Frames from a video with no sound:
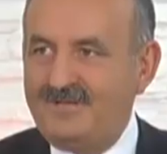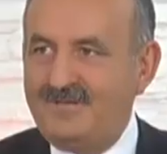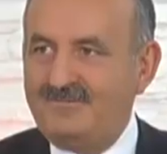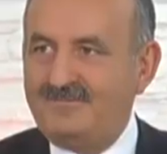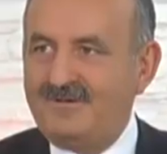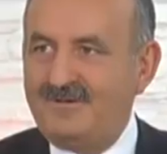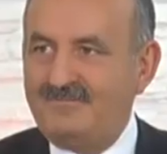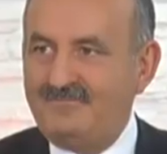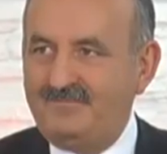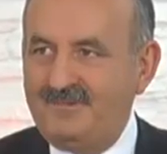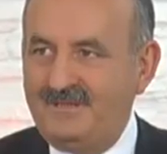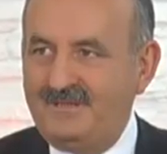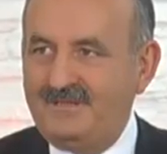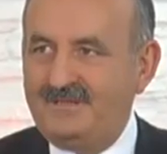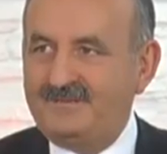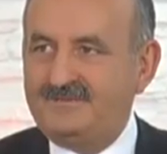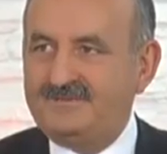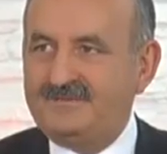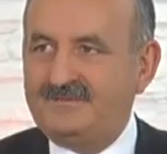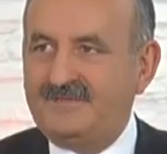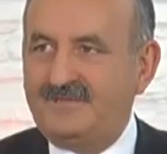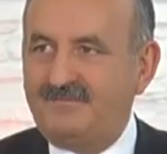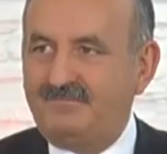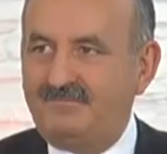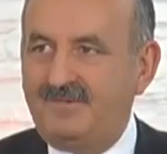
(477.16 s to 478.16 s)
hemen
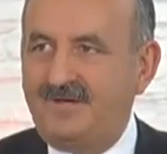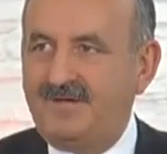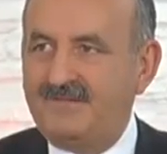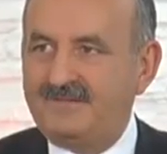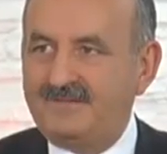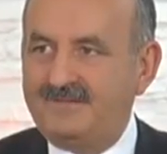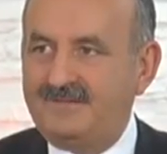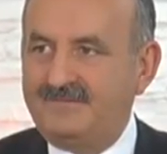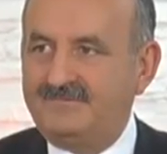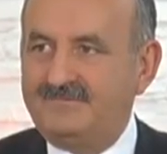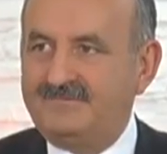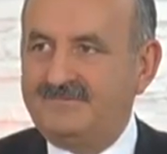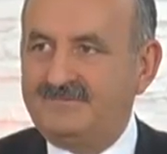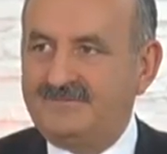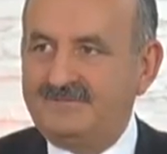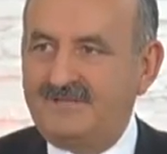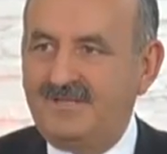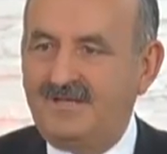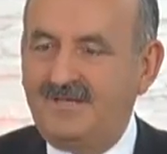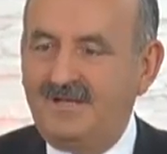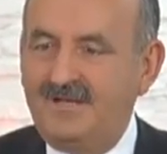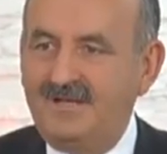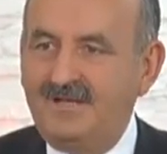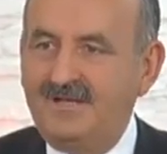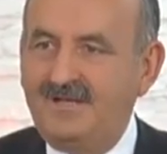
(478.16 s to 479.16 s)
bilincine
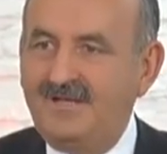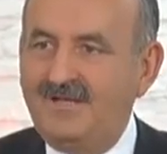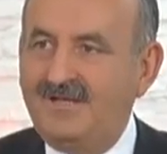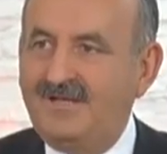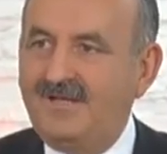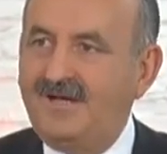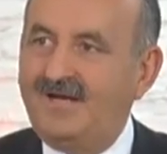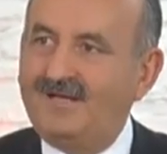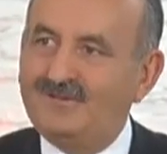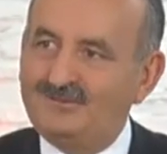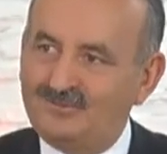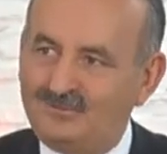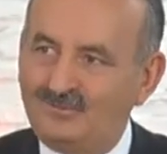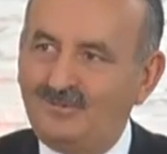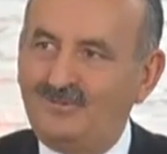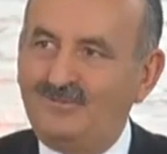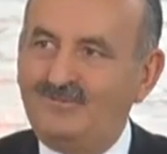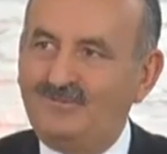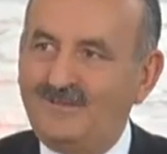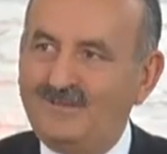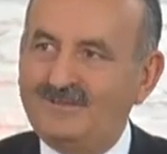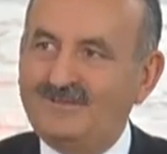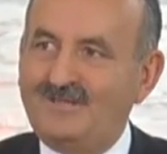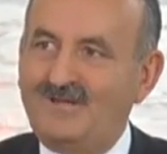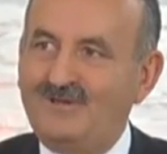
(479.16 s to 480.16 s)
baktığımızda hasta
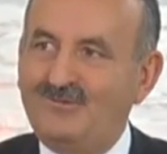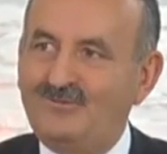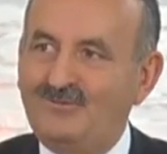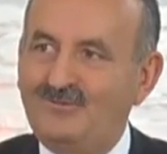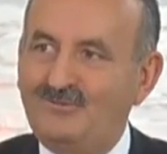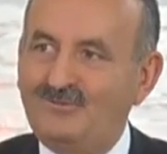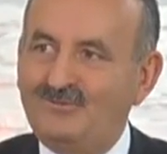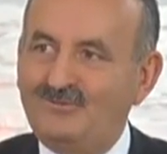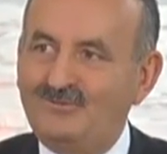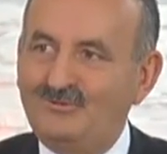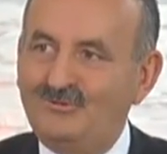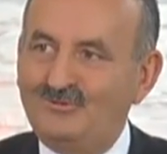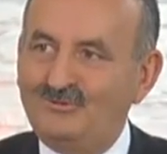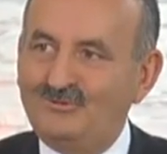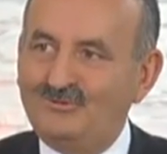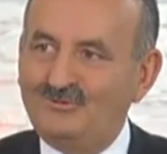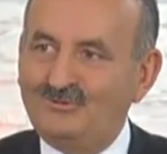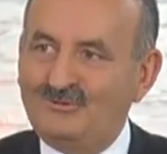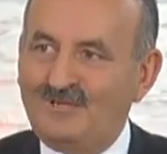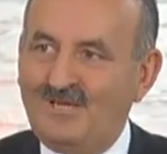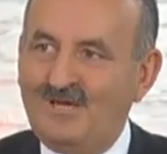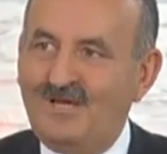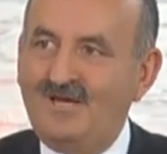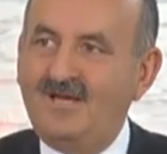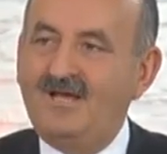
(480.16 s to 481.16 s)
olmaktan korkuyoruz
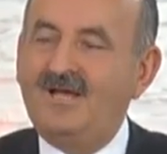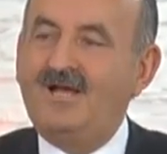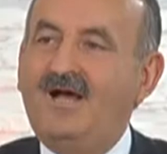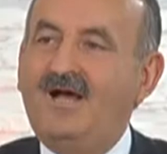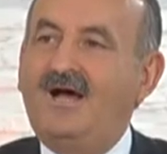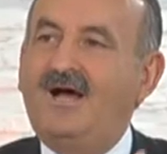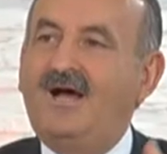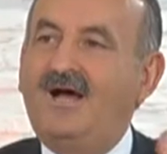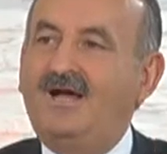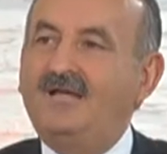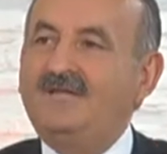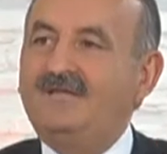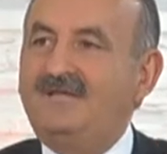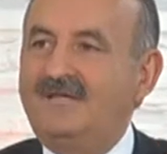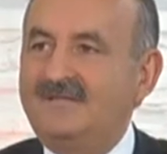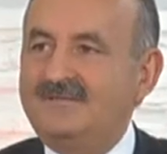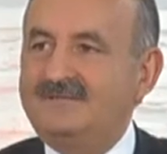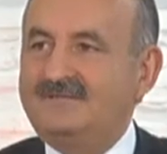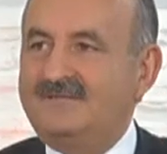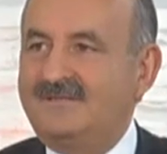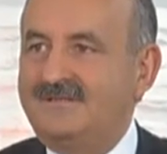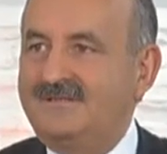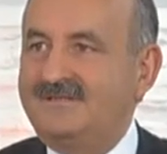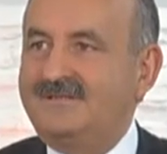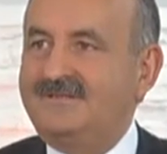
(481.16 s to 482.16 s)
da hangi
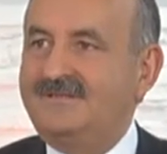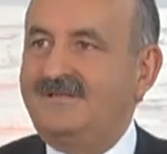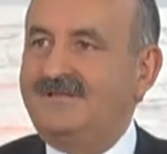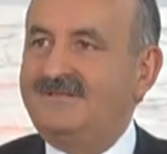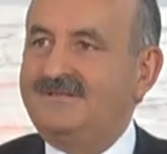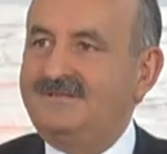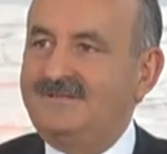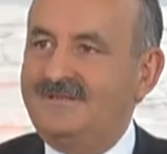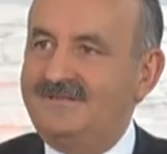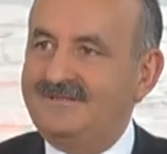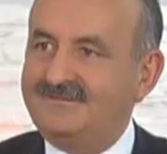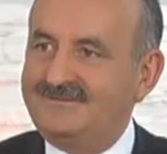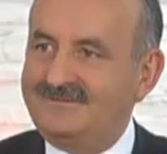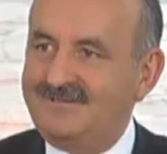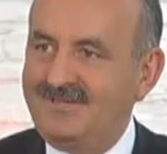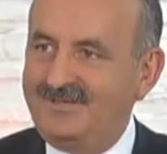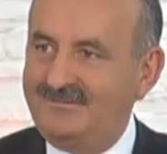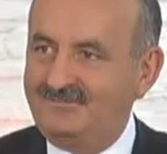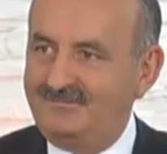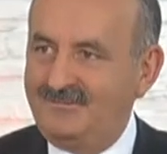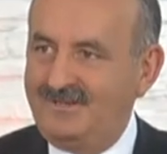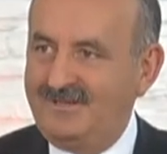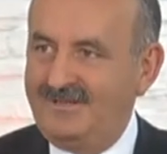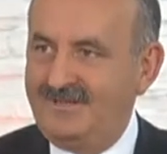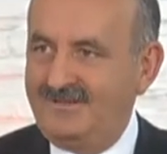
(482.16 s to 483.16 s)
hastalıklar diye
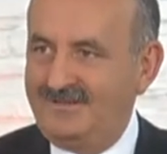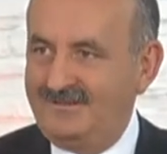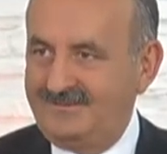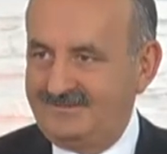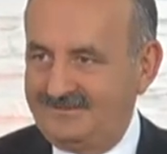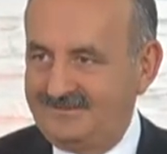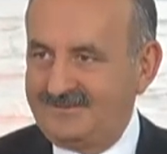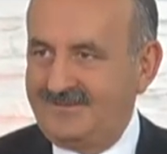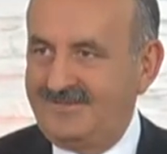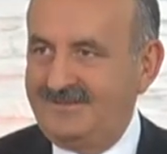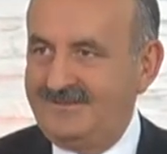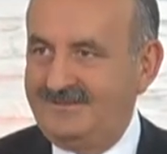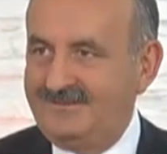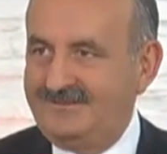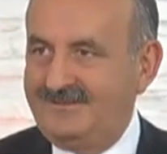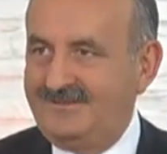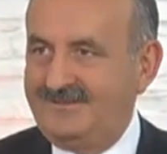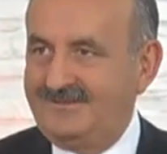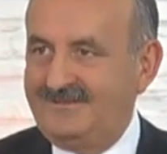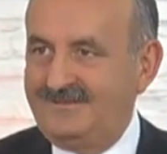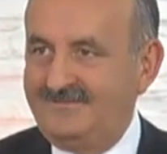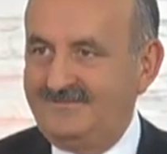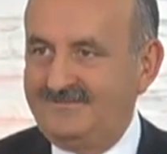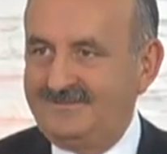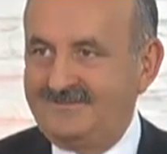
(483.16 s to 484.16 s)
saymaya sayın
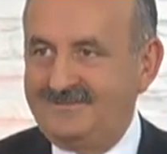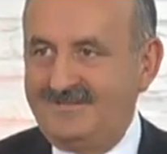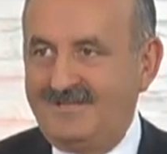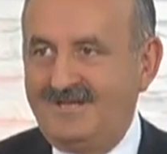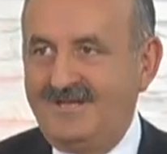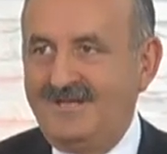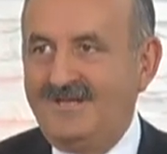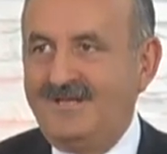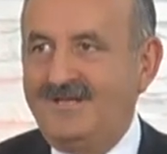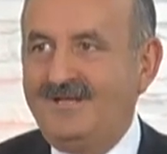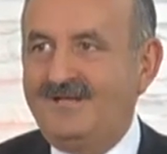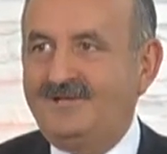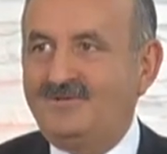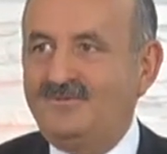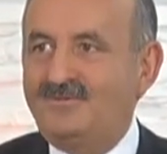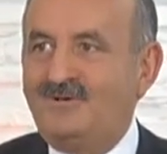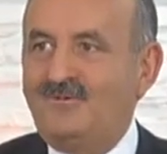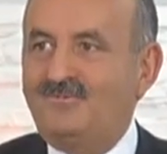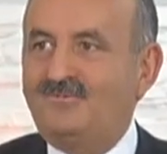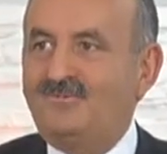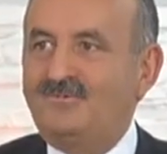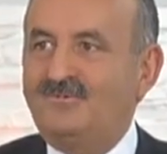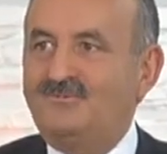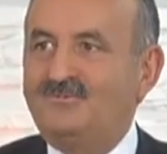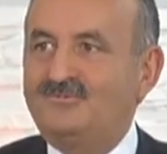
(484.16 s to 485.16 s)
dediğimizde
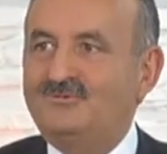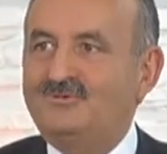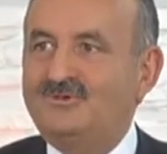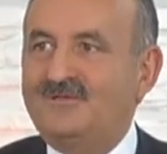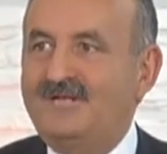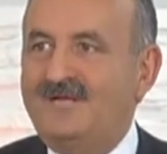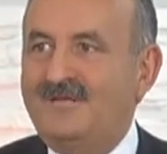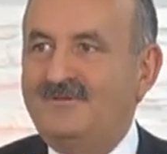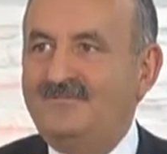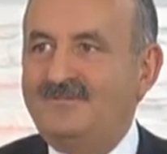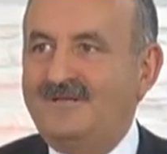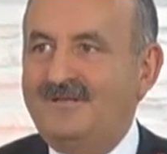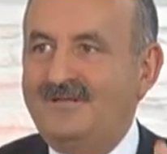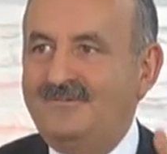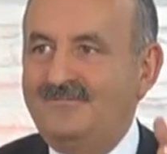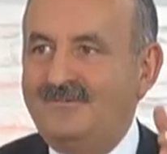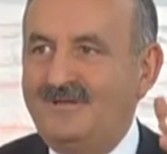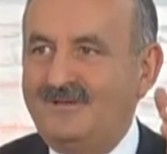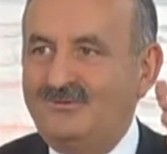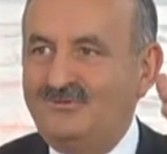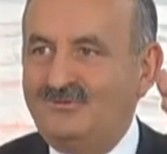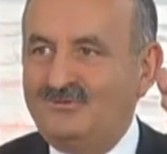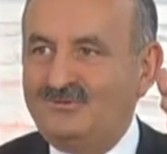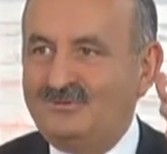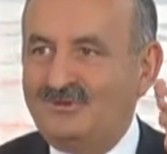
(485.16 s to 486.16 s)
toplumumuzun hemen hemen
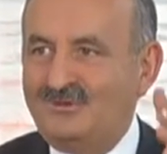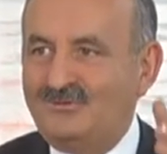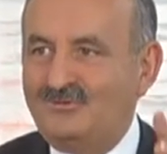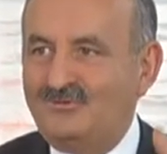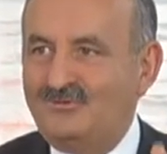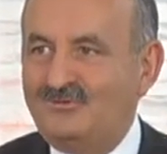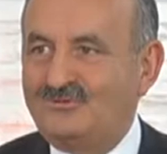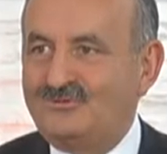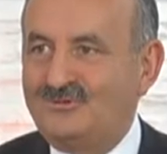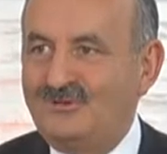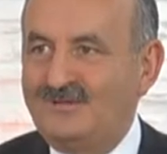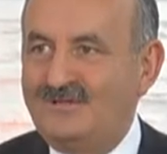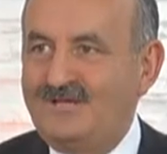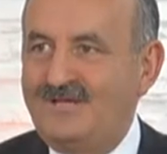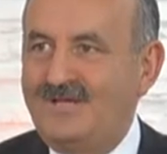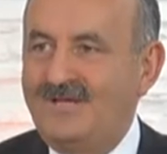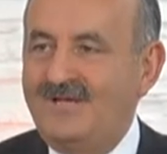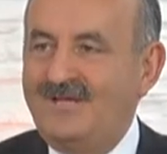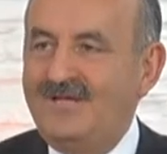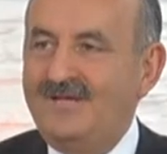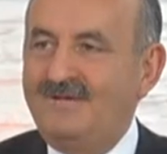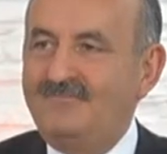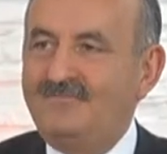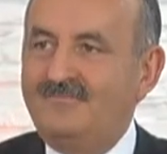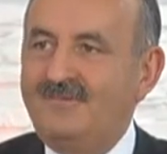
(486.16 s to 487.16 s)
yüzde doksanı
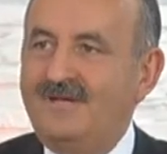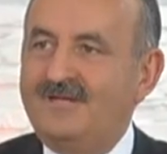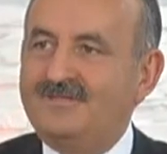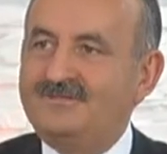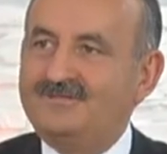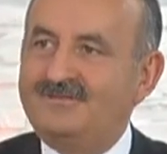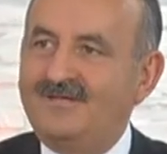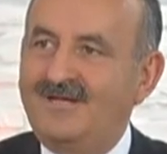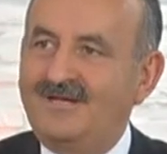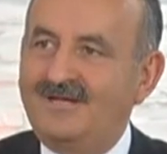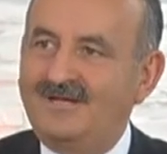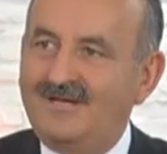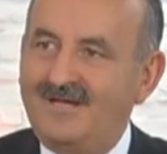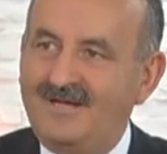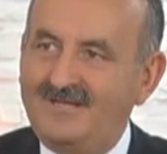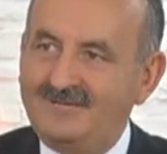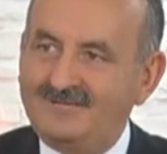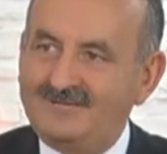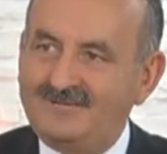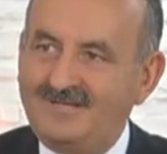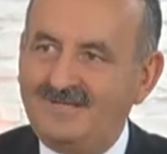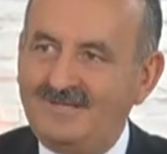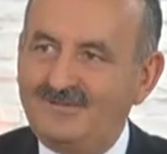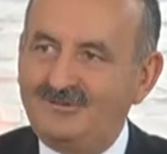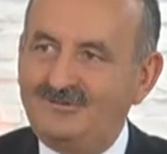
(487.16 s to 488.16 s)
Baştan
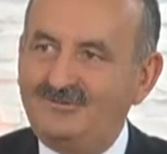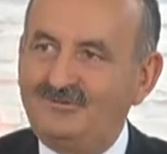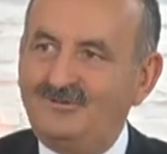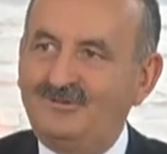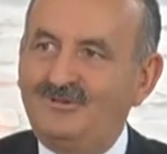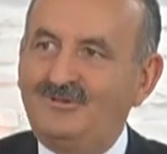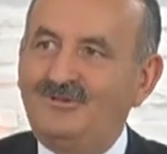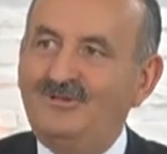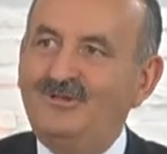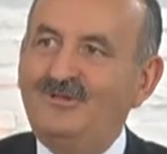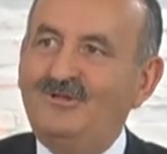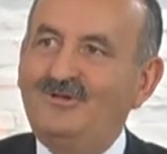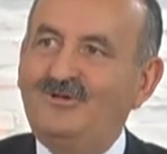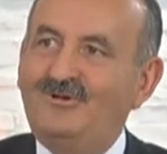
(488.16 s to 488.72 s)
kanser diyor,